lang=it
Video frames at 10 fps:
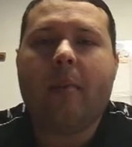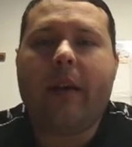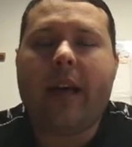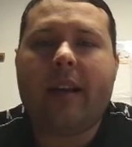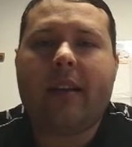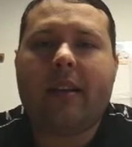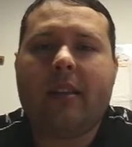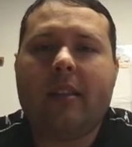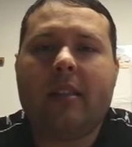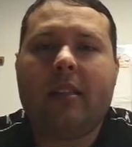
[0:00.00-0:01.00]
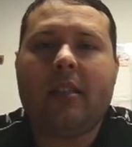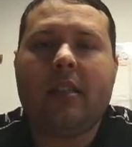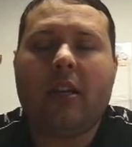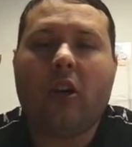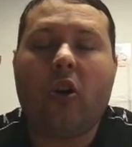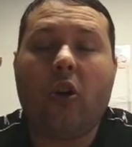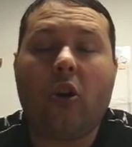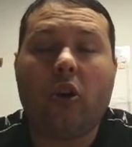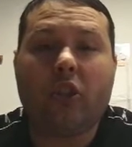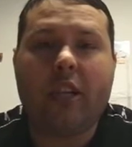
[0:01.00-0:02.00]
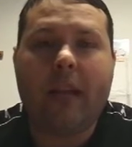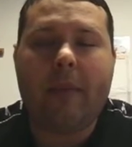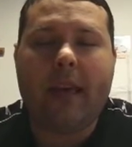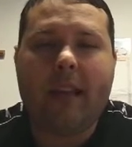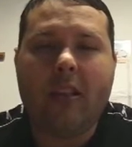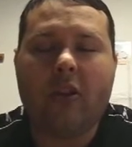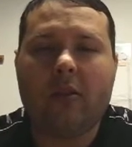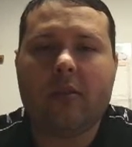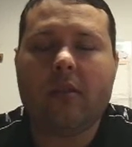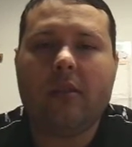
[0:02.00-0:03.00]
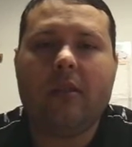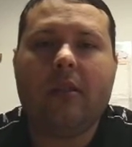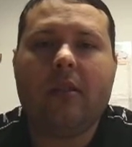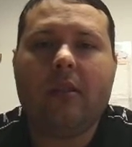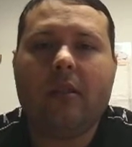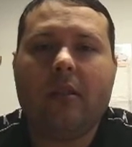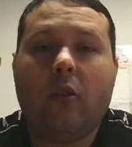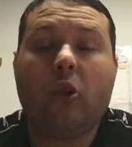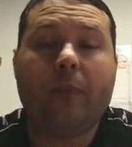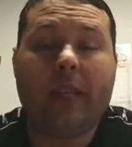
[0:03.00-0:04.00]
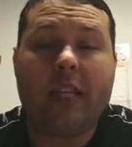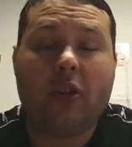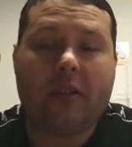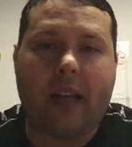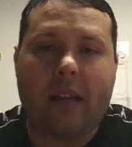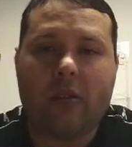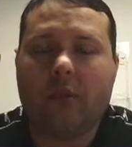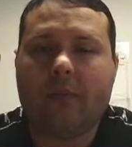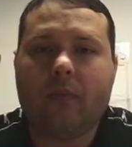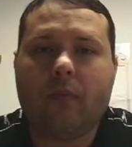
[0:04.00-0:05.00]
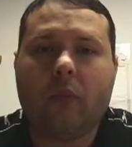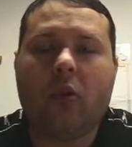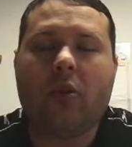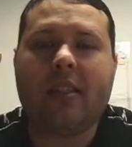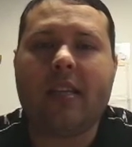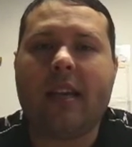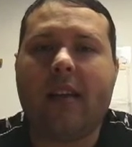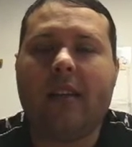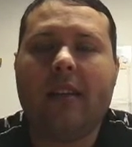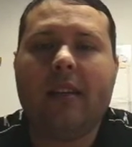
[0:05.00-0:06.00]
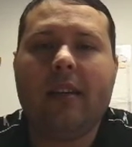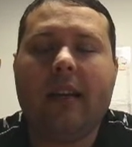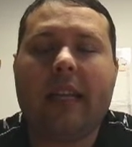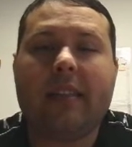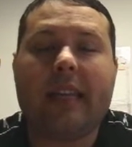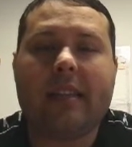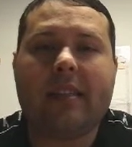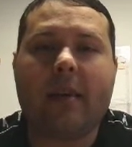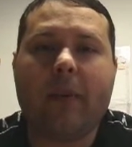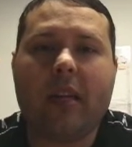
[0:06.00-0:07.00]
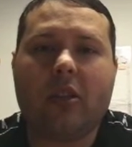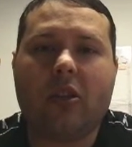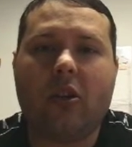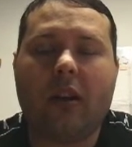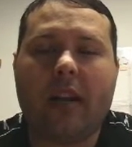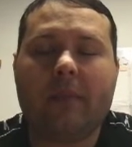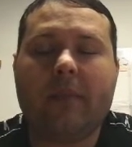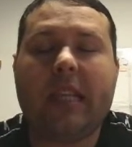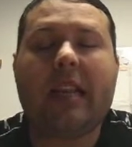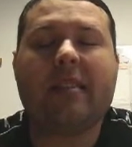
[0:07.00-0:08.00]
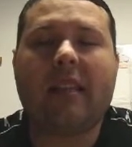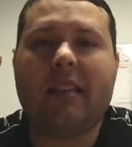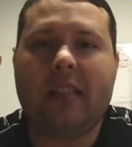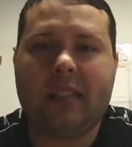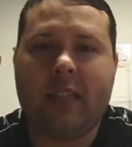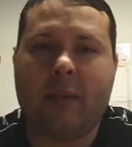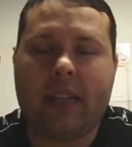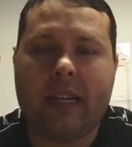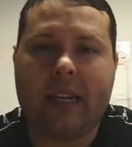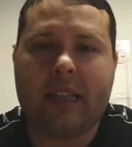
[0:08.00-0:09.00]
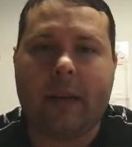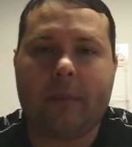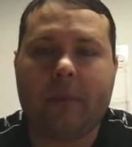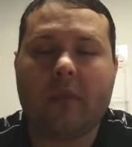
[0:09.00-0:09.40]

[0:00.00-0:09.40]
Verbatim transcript: per eh, conoscere meglio lo Spirito Santo, ossia la terza persona della Santissima Trinità.